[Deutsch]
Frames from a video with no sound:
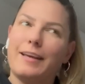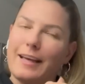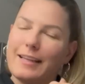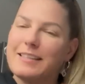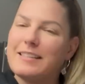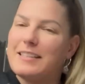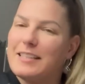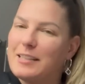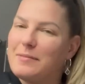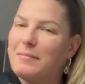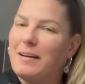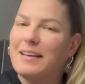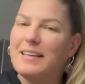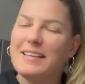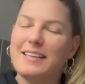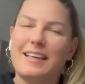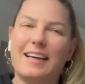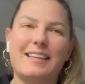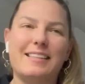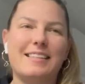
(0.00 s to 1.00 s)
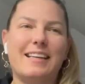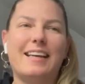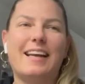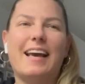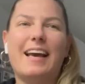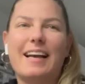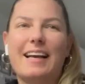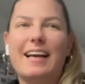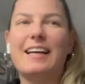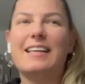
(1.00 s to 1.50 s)
jetzt diesmal nicht ganz an
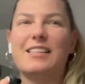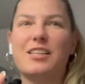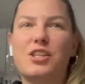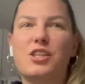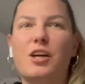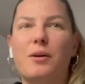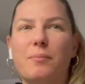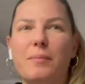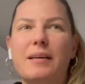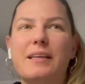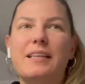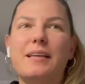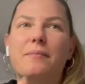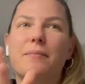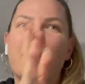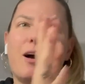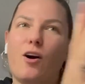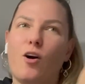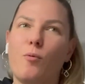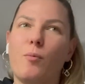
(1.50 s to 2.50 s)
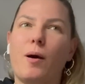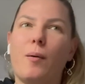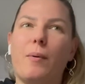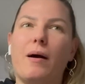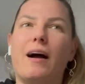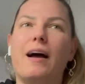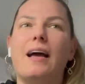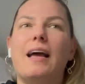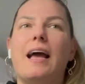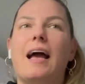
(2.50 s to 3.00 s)
der Ecke, also schon mitten im Raum,
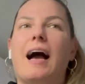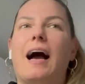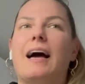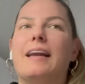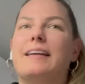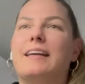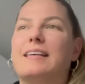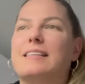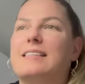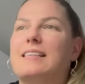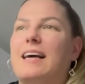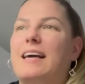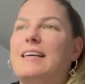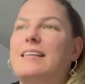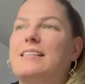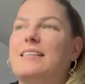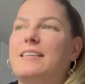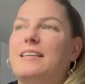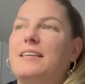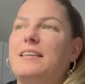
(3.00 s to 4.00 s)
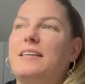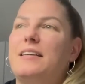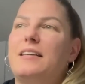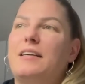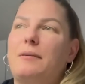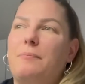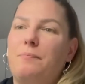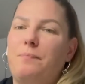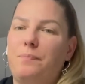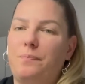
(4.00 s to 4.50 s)
aber an der Seite,
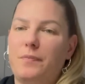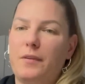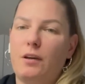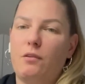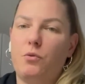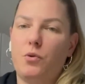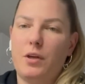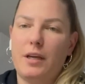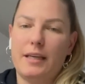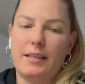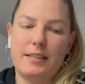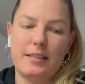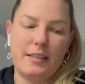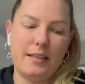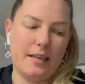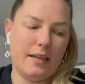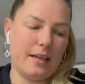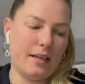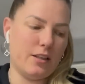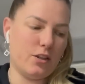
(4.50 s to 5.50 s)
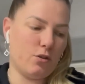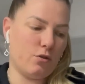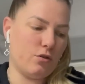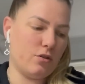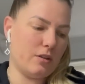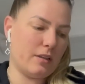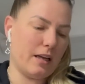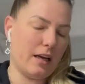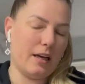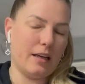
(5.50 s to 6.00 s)
ähm, wo die Erzieherin
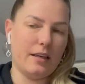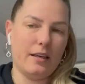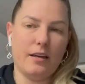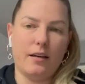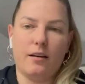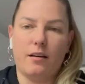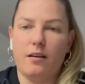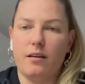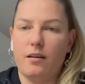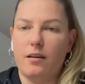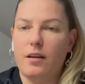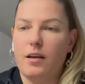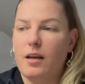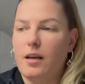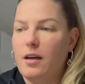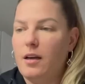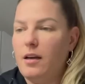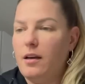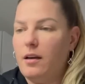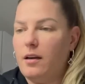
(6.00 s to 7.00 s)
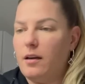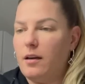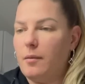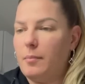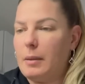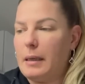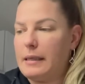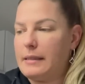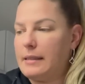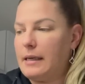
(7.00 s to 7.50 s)
sozusagen ihre äh,
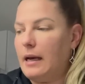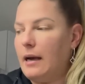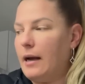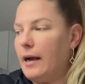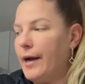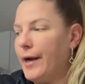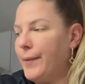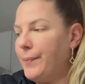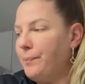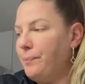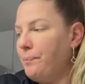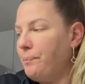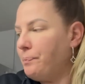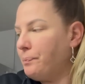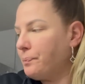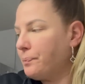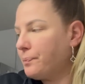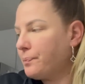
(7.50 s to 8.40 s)
paar Sachen haben.